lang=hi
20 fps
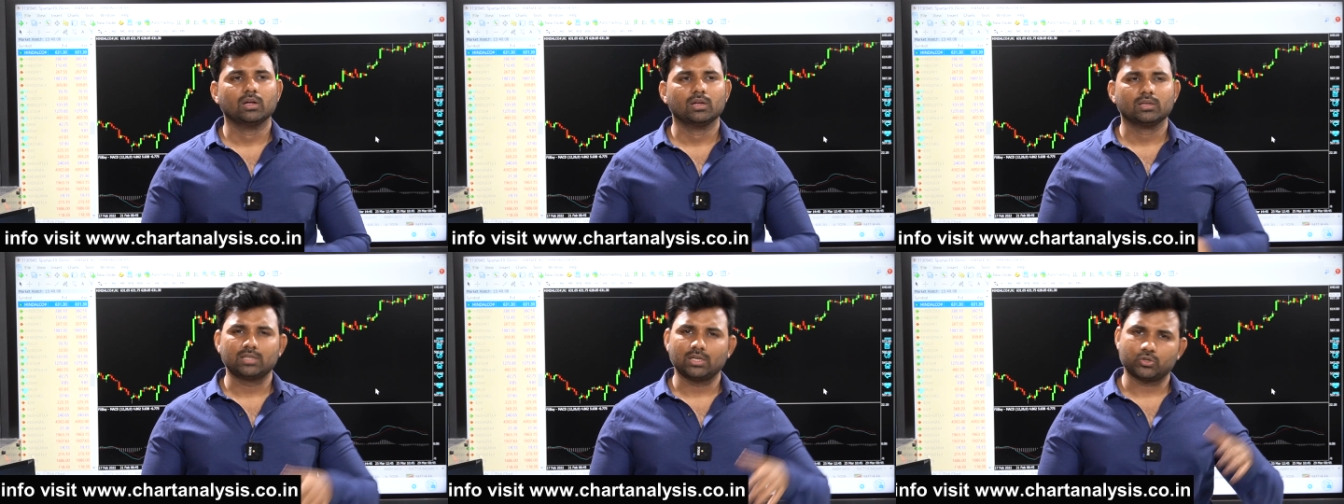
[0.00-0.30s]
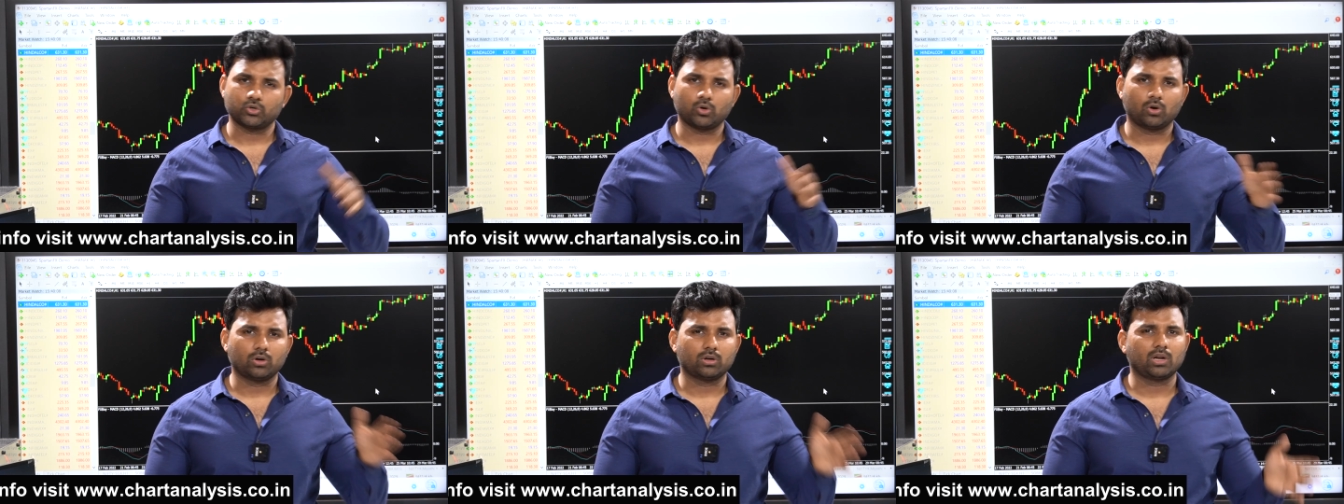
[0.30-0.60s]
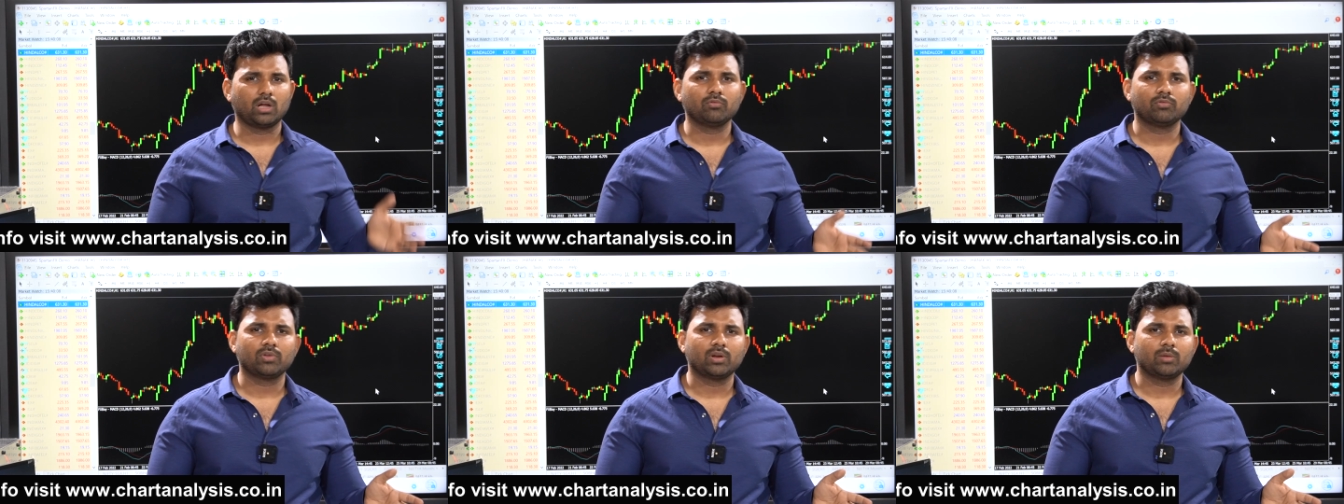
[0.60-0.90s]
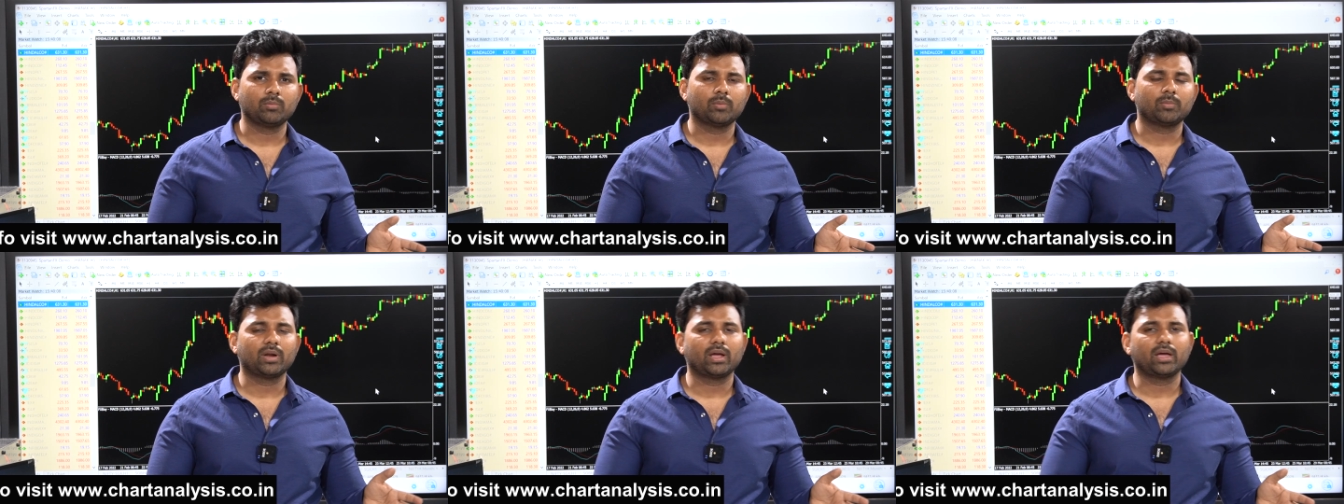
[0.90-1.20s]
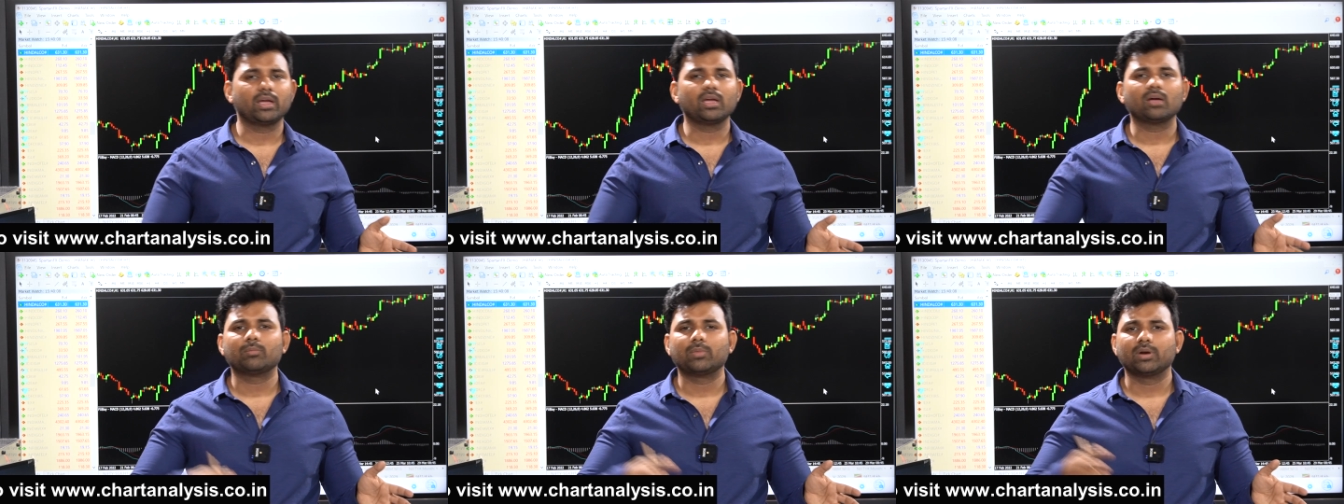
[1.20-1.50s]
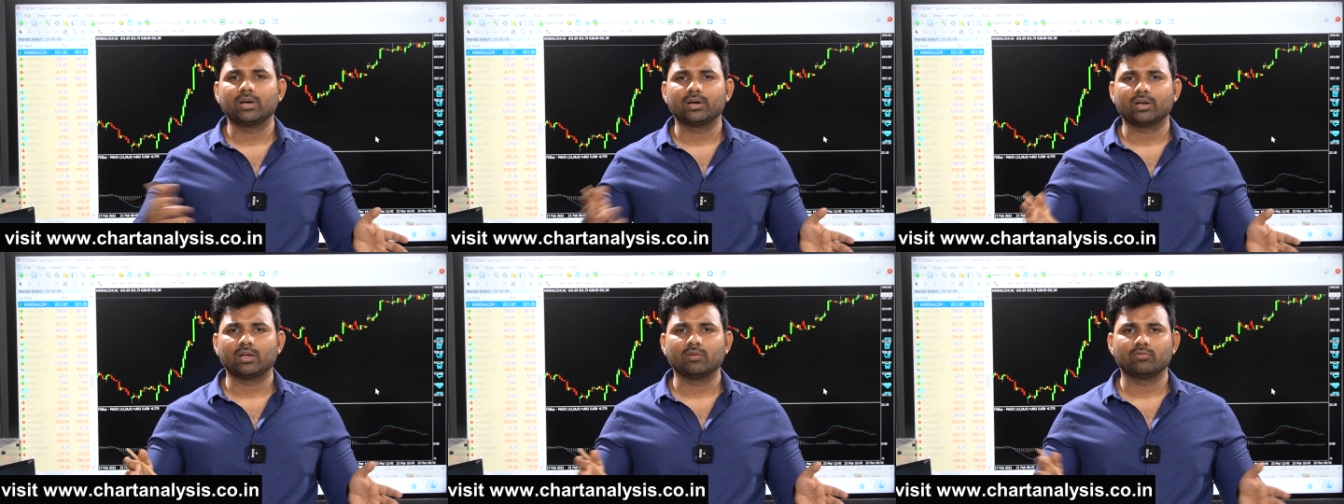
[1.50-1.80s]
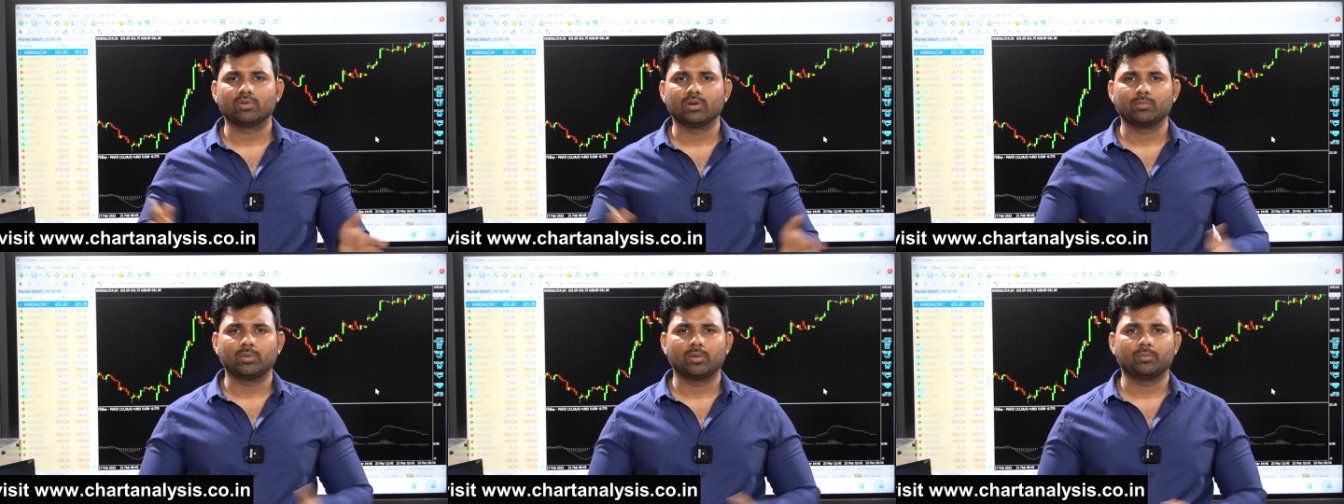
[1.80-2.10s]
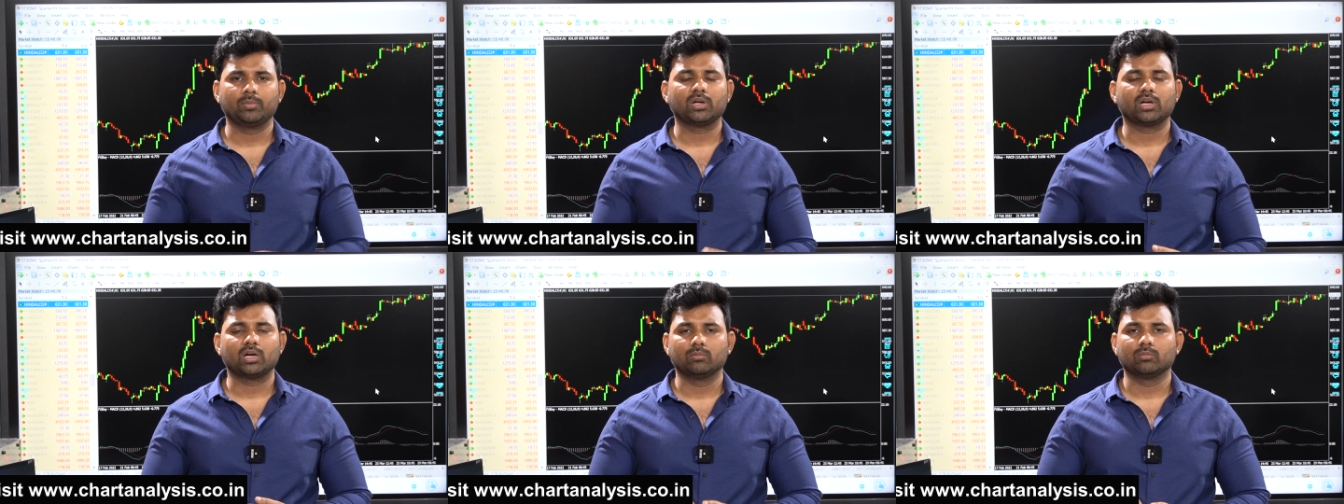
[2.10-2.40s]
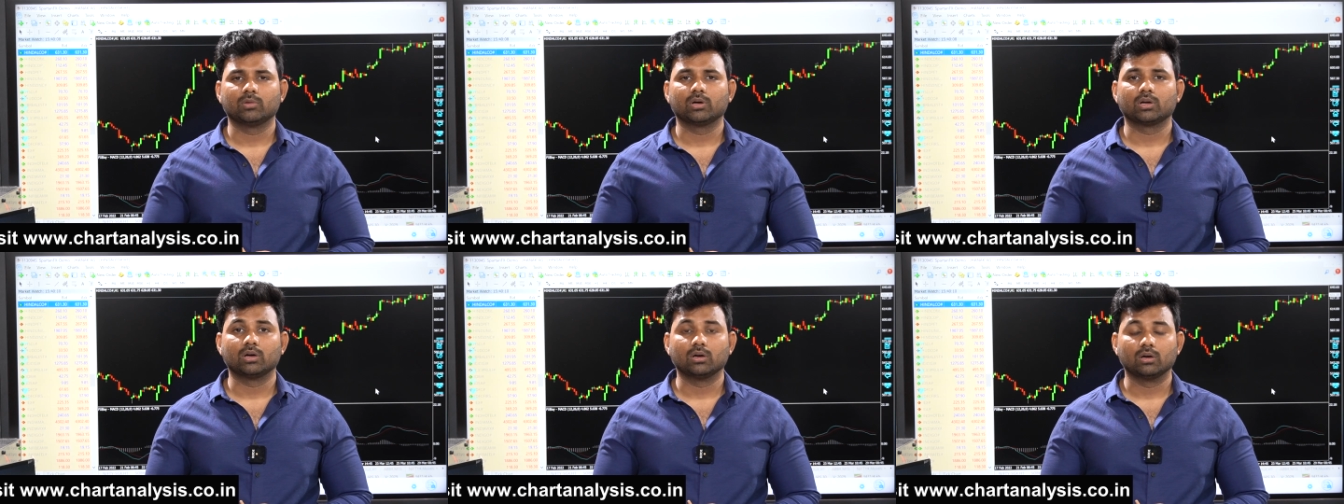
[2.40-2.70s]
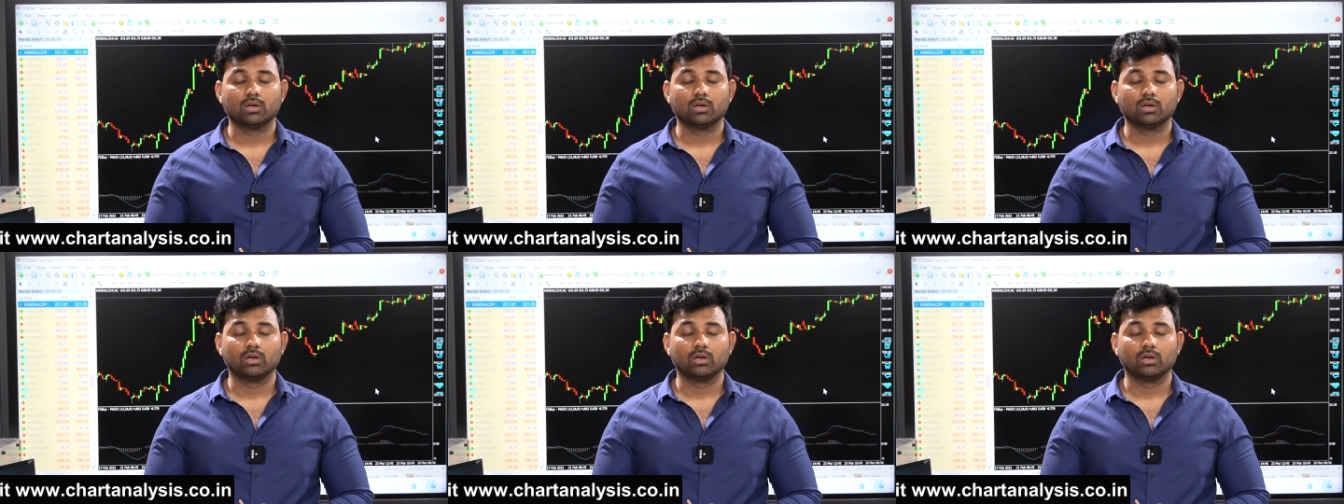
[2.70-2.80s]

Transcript: चाहे शॉर्ट टाइम फ्रेम में बनाया या बड़े टाइम फ्रेम में आपने काम करा